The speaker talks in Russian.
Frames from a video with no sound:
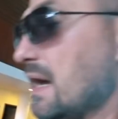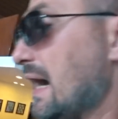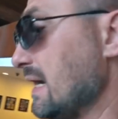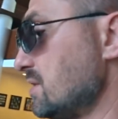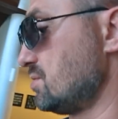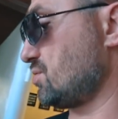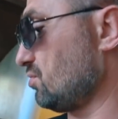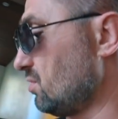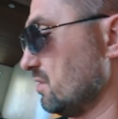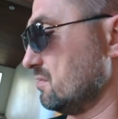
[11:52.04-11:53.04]
А
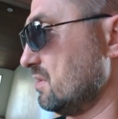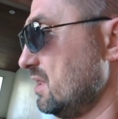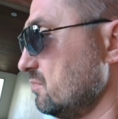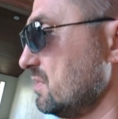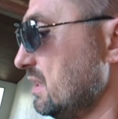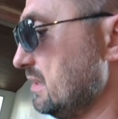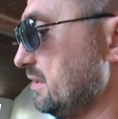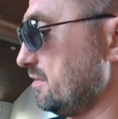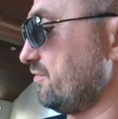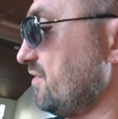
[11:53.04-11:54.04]
еще нам
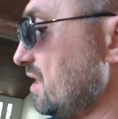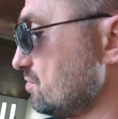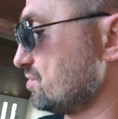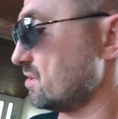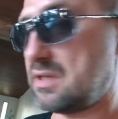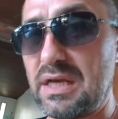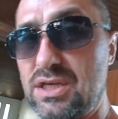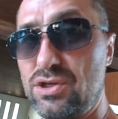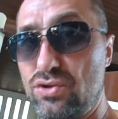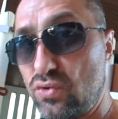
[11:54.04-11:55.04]
дали ваучер на
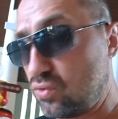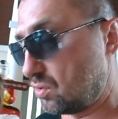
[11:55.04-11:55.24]
еду,